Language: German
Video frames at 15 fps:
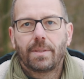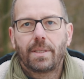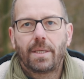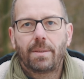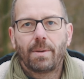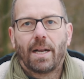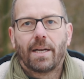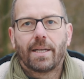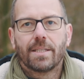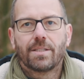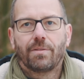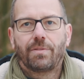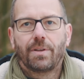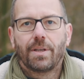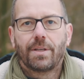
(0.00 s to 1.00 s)
Die
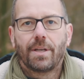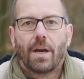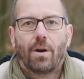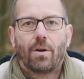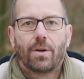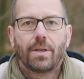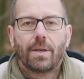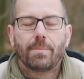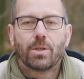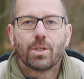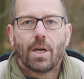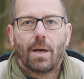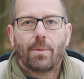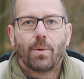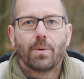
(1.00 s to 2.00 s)
E-Mail-Adresse findet ihr auch in den
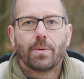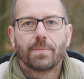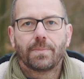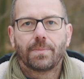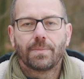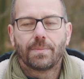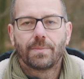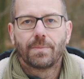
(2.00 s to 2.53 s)
Beschreibungen. Ich